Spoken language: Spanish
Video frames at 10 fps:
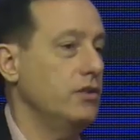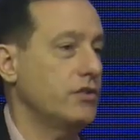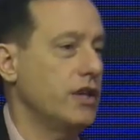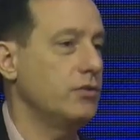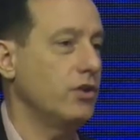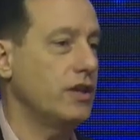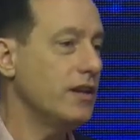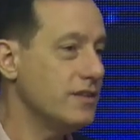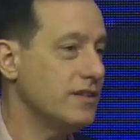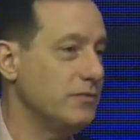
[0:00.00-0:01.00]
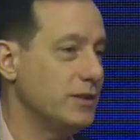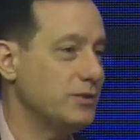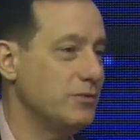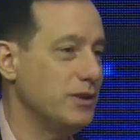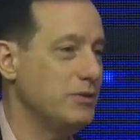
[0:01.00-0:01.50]
6, unos 15
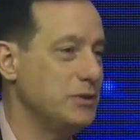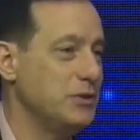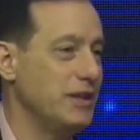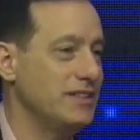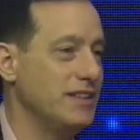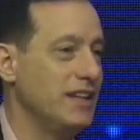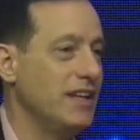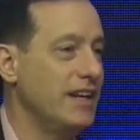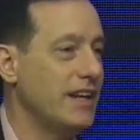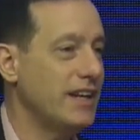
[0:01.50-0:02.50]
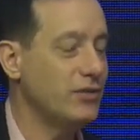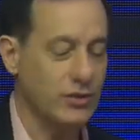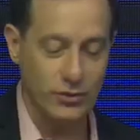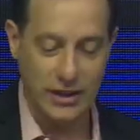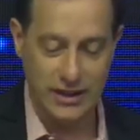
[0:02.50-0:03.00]
más o menos, muy bien. El resto a
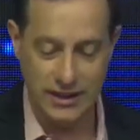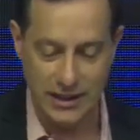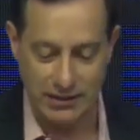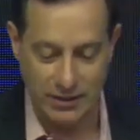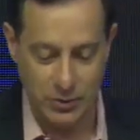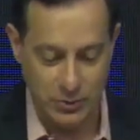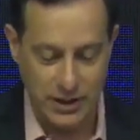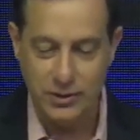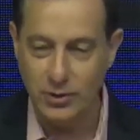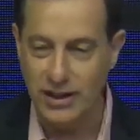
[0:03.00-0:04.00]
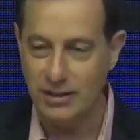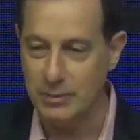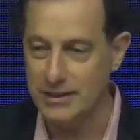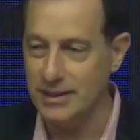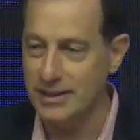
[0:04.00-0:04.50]
toda la gente le va muy bien, nunca le
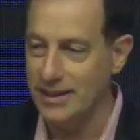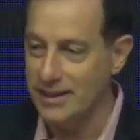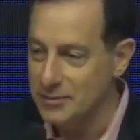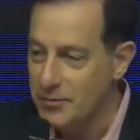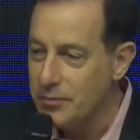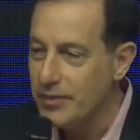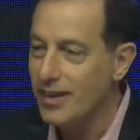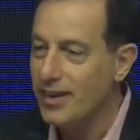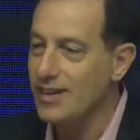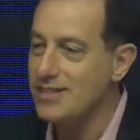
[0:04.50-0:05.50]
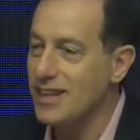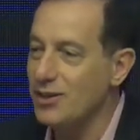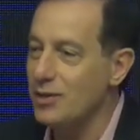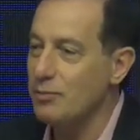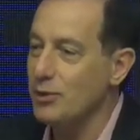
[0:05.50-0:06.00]
pasa nada. Así que
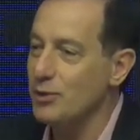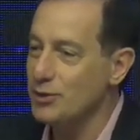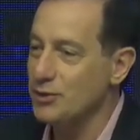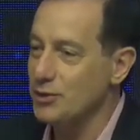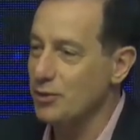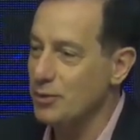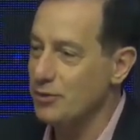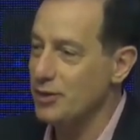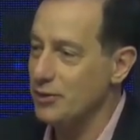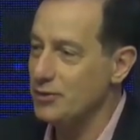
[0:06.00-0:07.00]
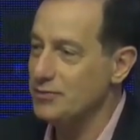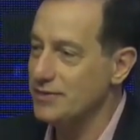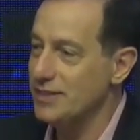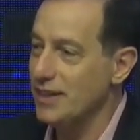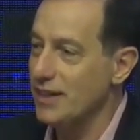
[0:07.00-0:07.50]
ore por nosotros, por favor.
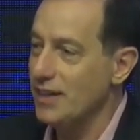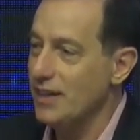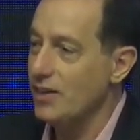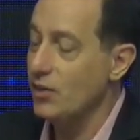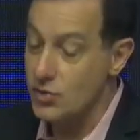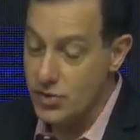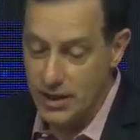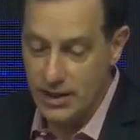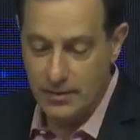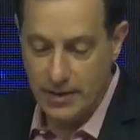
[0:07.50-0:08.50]
José